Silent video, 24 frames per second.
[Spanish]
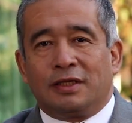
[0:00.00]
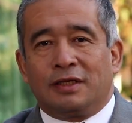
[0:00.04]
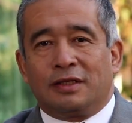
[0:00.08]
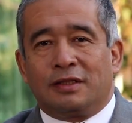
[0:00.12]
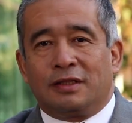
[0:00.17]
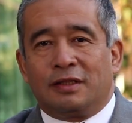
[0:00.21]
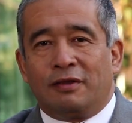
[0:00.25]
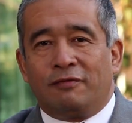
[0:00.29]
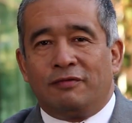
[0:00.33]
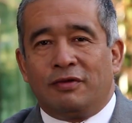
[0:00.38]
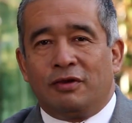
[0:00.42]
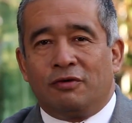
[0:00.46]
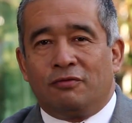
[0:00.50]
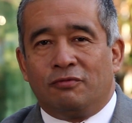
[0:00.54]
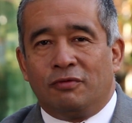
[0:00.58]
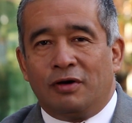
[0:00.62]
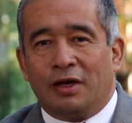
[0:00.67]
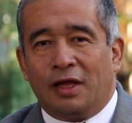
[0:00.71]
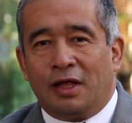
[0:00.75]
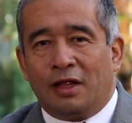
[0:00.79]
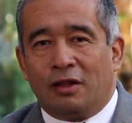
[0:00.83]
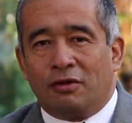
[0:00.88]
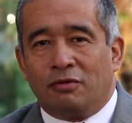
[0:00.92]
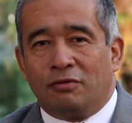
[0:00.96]
que esté
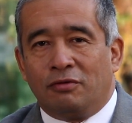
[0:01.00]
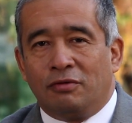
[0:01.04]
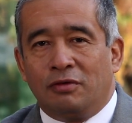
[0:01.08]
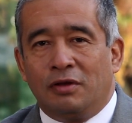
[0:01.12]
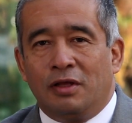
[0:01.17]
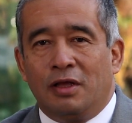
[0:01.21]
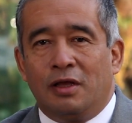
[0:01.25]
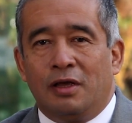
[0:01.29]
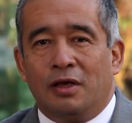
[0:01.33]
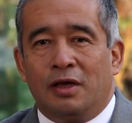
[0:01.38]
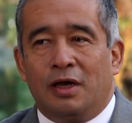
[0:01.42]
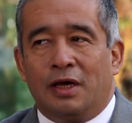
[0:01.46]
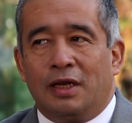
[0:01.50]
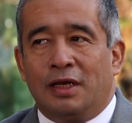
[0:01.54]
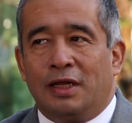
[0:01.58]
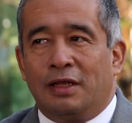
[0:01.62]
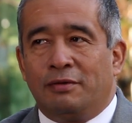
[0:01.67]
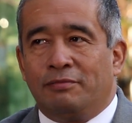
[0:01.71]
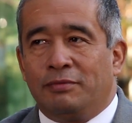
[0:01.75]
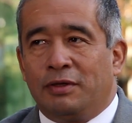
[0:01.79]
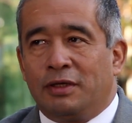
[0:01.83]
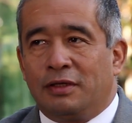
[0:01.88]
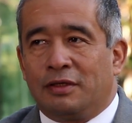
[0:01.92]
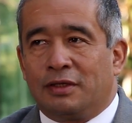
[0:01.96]
vinculado a
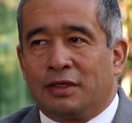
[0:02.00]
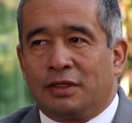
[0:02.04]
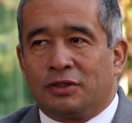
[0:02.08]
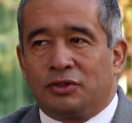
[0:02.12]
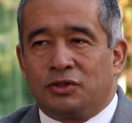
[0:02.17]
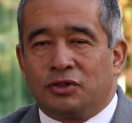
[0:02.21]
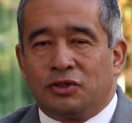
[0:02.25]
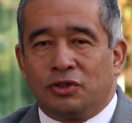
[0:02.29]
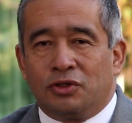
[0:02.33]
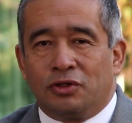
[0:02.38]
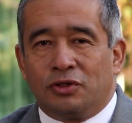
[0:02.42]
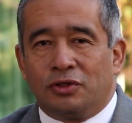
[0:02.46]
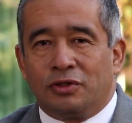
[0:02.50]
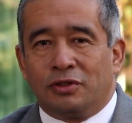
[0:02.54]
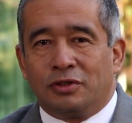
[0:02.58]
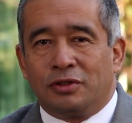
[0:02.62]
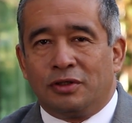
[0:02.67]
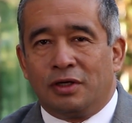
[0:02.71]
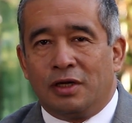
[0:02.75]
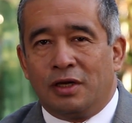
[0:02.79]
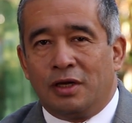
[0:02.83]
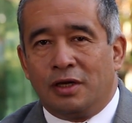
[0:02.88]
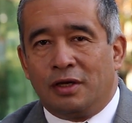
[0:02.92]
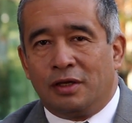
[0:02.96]
la
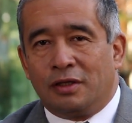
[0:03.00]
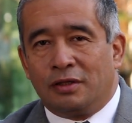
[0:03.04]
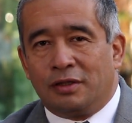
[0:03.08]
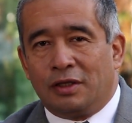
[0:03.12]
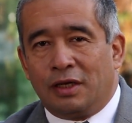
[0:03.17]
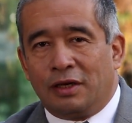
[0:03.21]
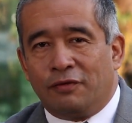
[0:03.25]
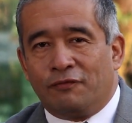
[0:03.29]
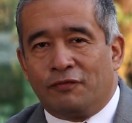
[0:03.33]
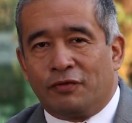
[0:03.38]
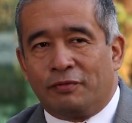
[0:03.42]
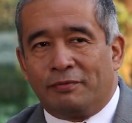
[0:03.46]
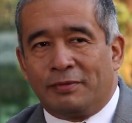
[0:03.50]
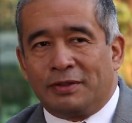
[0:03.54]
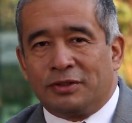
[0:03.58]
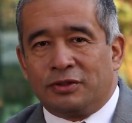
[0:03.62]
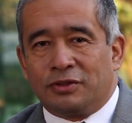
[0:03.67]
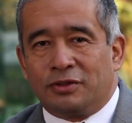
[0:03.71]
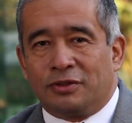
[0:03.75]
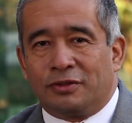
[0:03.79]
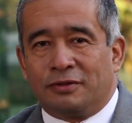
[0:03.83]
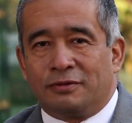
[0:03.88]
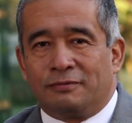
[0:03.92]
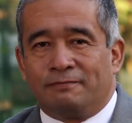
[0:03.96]
administración de la
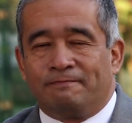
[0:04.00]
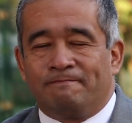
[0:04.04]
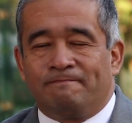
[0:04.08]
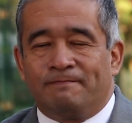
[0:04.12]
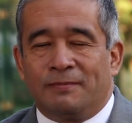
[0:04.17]
información,